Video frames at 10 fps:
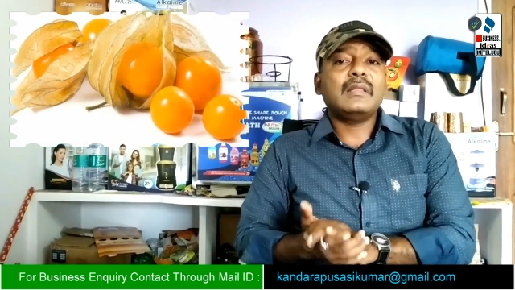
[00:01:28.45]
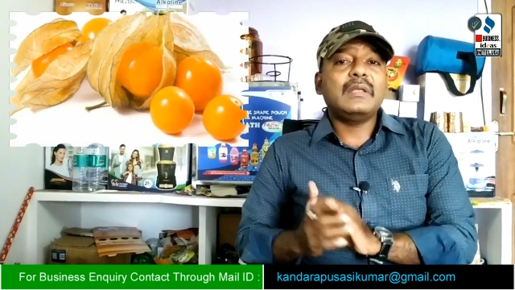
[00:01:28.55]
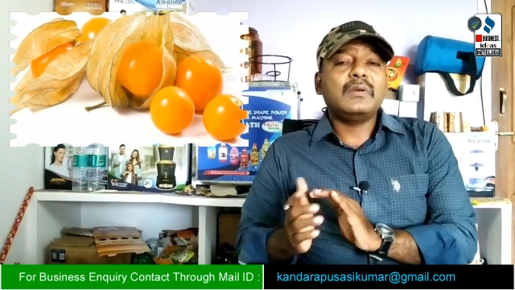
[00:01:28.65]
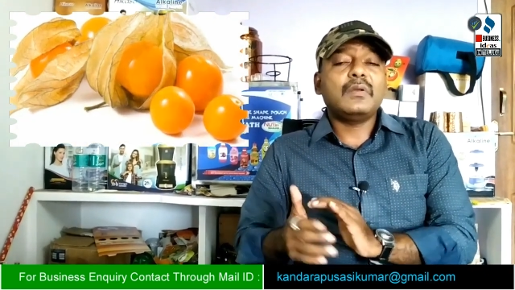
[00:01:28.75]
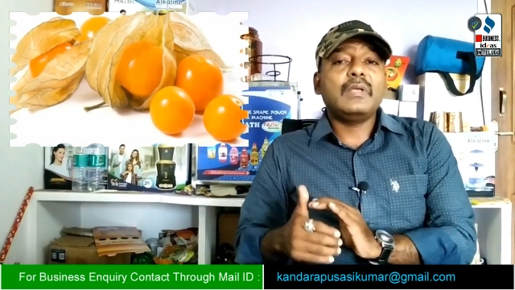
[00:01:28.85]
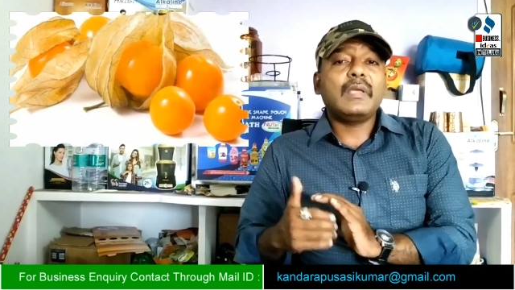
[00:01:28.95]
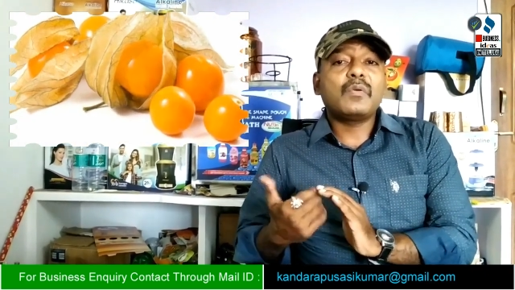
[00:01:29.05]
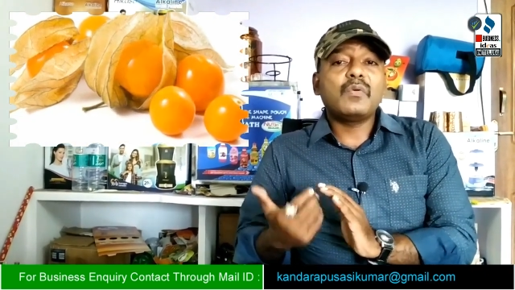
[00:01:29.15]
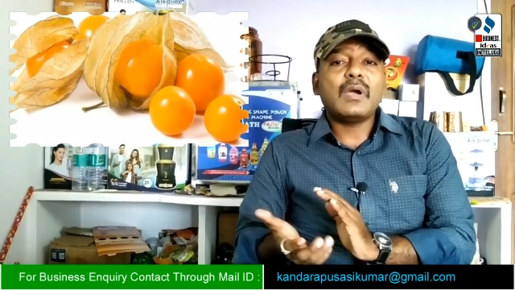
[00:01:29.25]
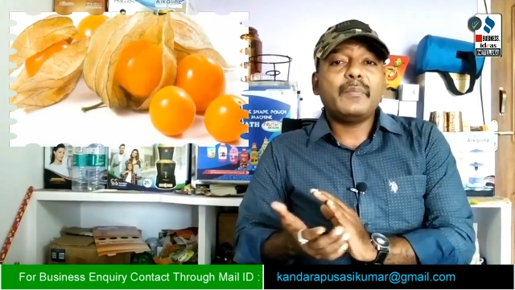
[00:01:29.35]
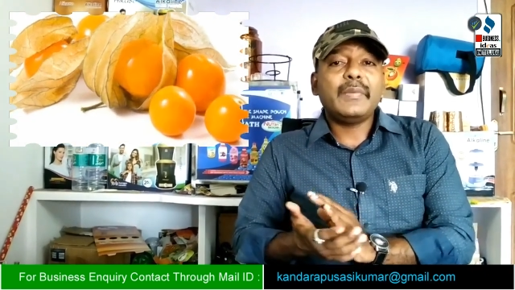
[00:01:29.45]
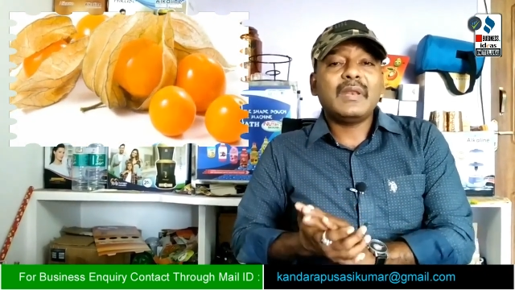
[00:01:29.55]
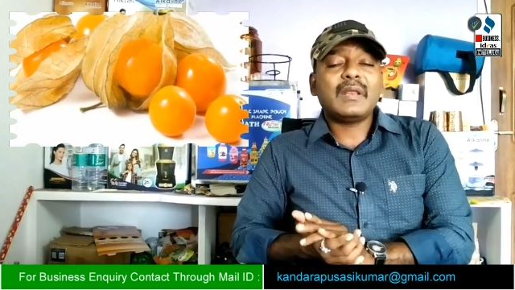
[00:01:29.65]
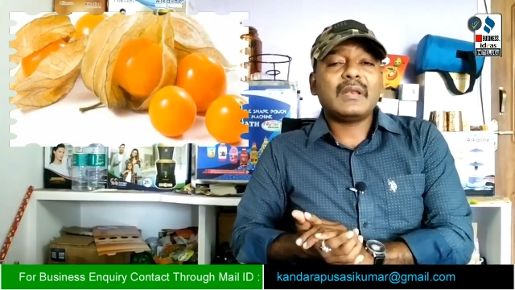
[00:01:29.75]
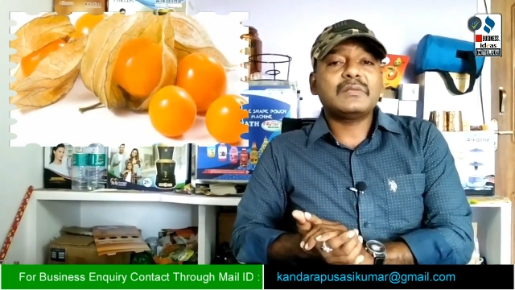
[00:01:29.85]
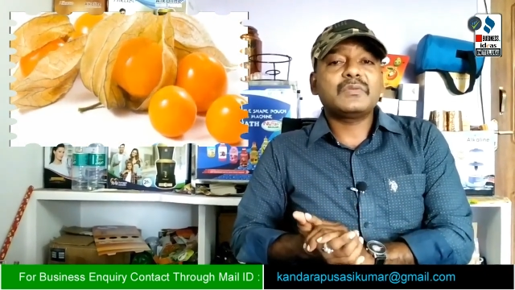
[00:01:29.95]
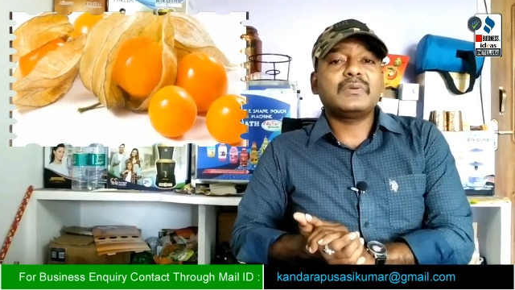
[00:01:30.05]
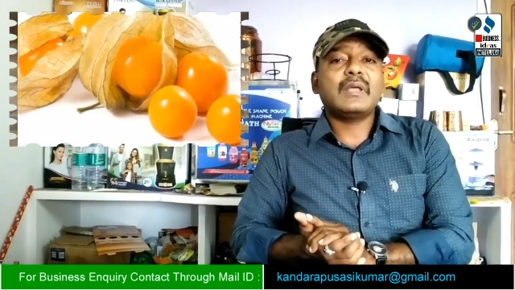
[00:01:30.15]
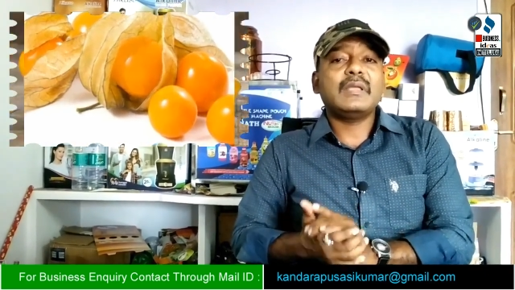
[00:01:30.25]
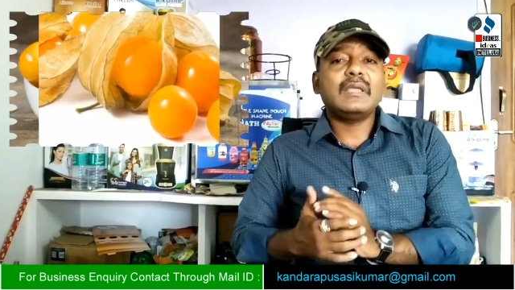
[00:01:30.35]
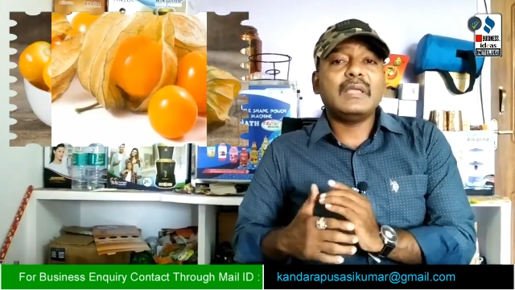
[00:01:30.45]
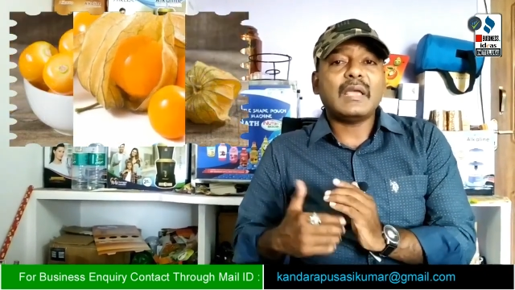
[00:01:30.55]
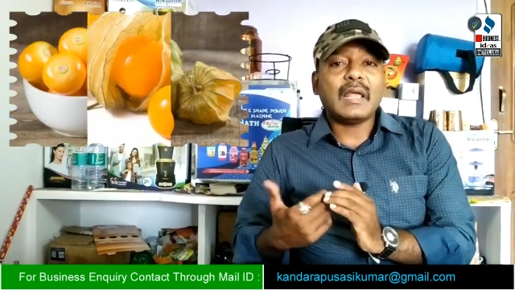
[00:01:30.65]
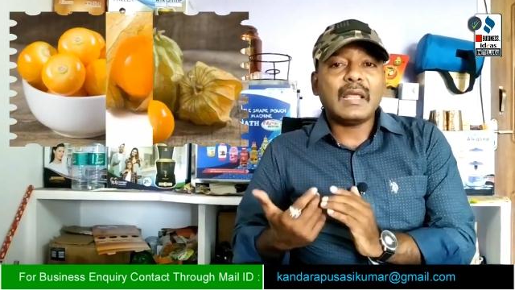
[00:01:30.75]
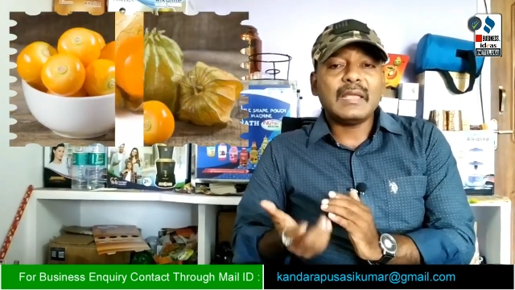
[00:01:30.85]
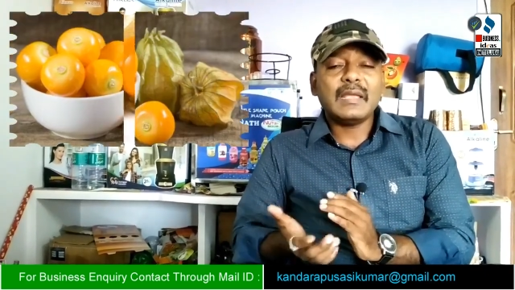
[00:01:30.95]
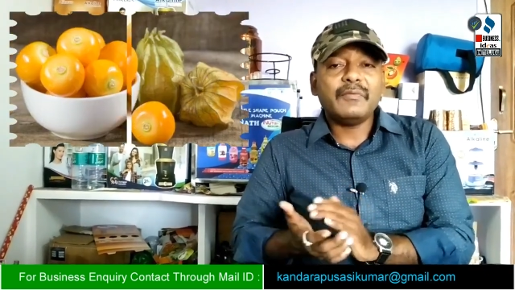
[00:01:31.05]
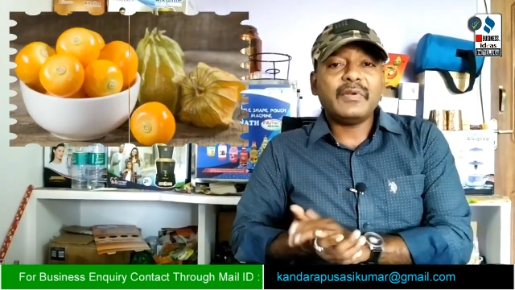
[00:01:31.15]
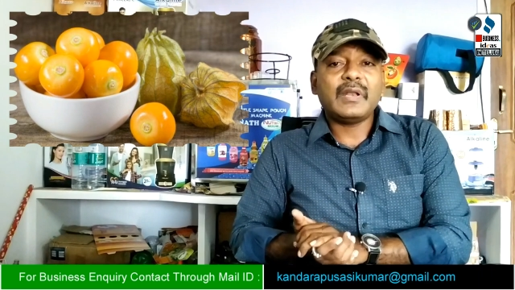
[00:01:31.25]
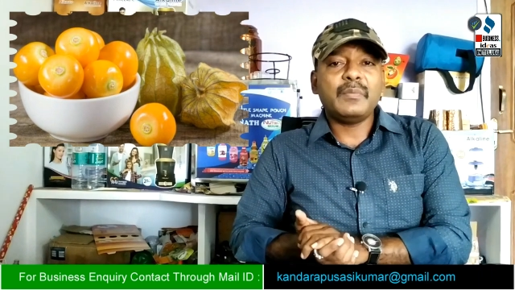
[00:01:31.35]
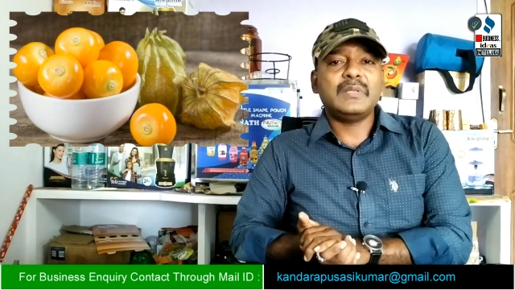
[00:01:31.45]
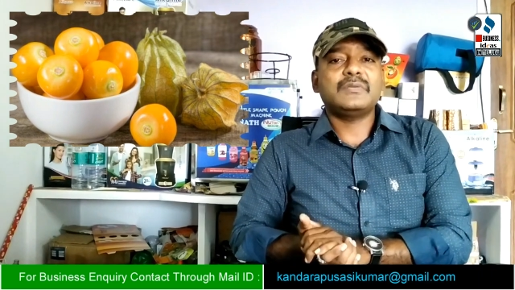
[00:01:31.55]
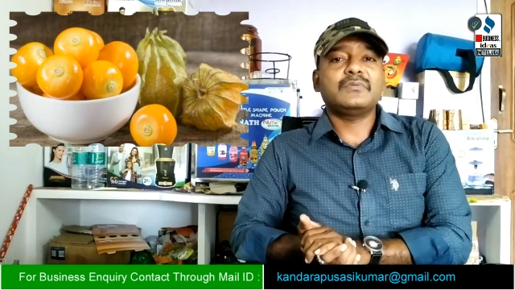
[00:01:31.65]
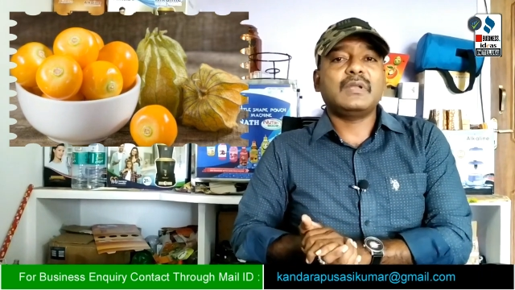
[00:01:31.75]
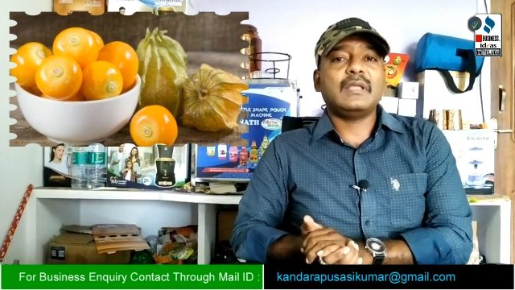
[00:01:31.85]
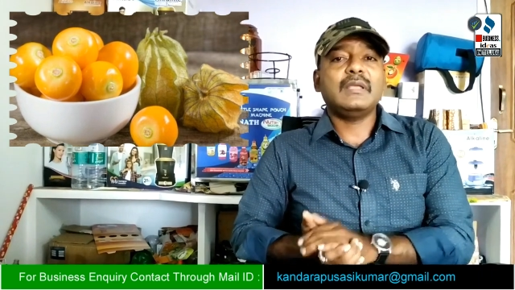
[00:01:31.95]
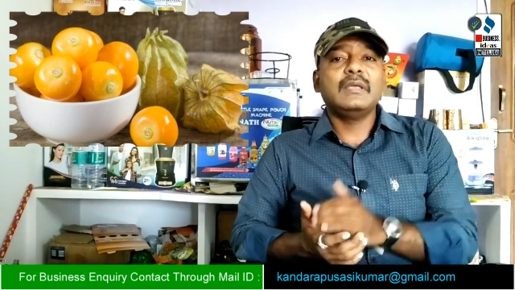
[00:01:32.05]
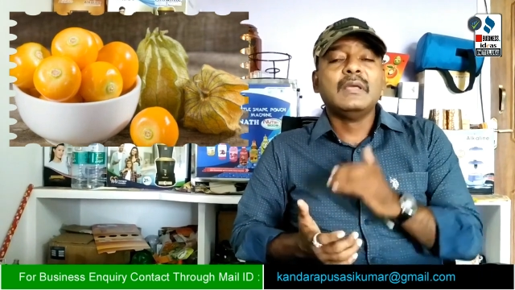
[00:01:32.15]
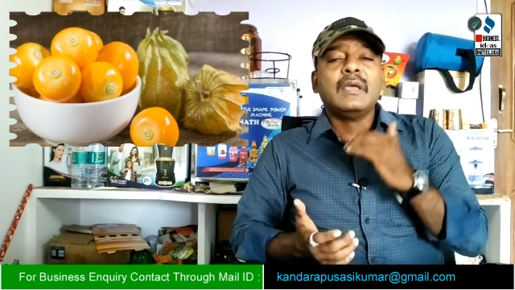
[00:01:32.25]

దీంట్లో ఎక్కువగా మినరల్స్ ఉంటాయి అలాగే విటమిన్స్ ఉంటాయి